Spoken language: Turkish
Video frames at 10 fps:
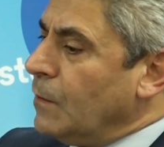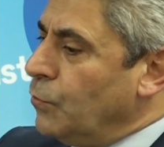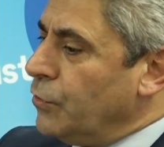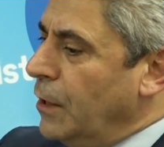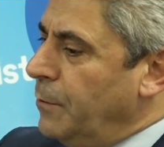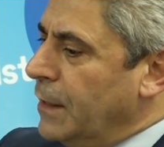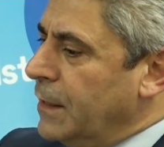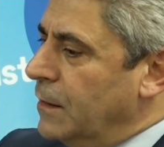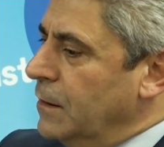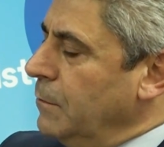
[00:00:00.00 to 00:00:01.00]
Bunu
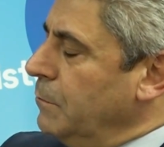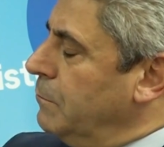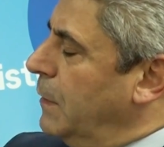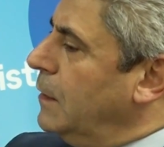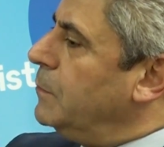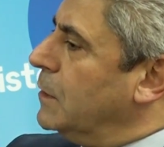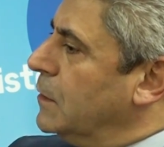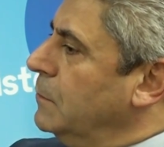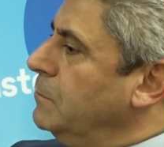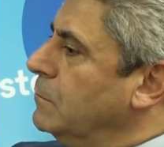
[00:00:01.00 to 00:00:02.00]
yaparken de belli bir
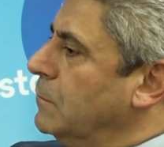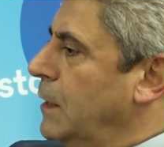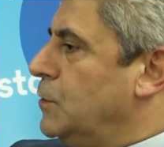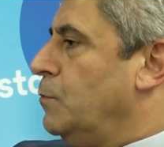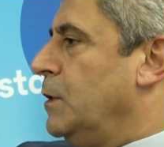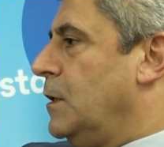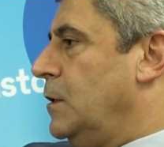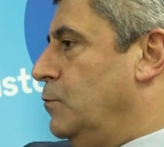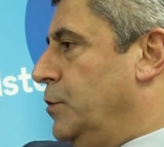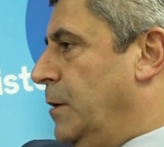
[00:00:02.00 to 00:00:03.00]
takım
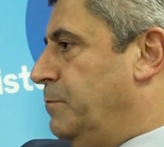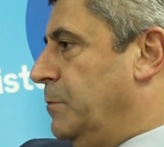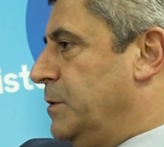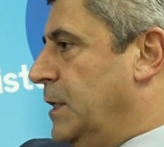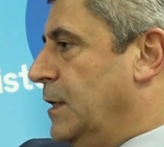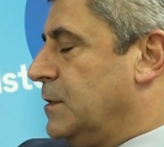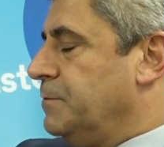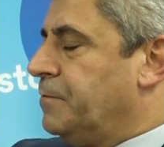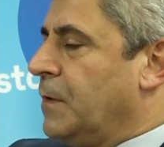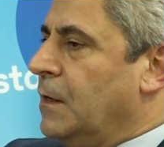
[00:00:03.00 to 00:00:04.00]
enstrümanlarla bunu yapmamız lazım.
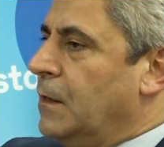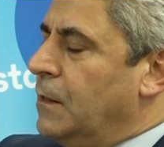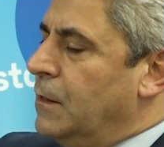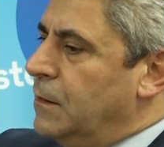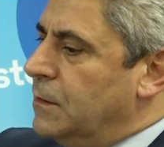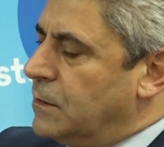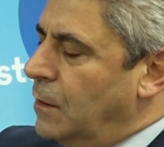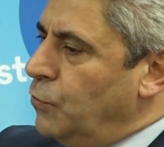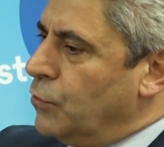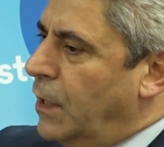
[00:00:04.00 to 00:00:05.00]

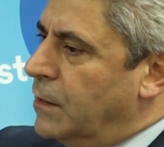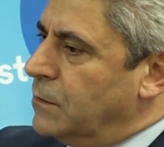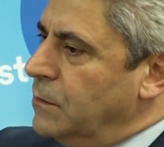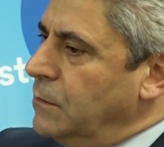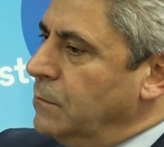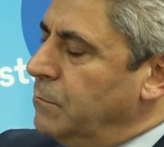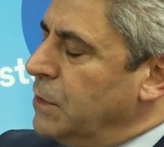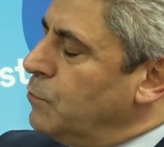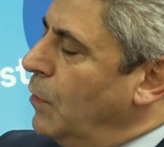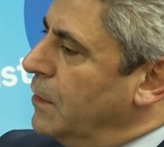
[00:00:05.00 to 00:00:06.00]
İstanbul Kartı
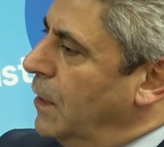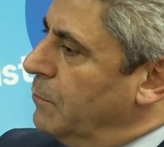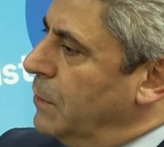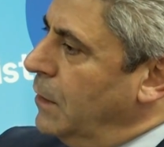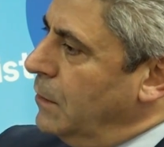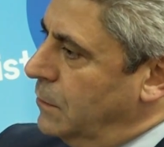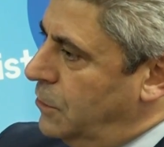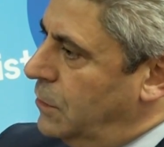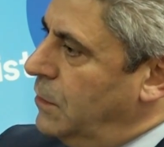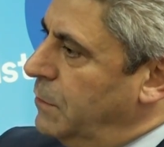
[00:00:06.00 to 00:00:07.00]
biz bu anlamda
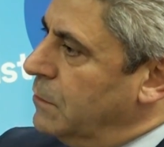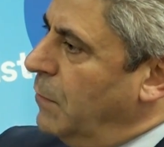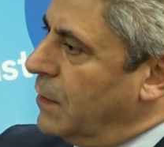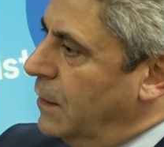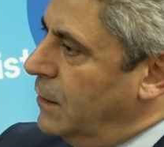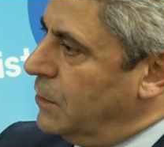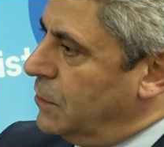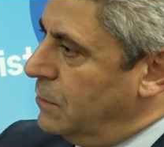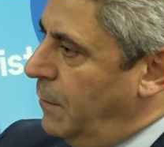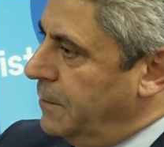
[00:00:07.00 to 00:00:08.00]
ciddi bir
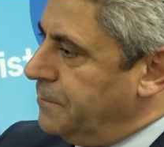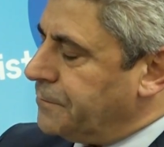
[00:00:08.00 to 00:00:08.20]
markalaştırma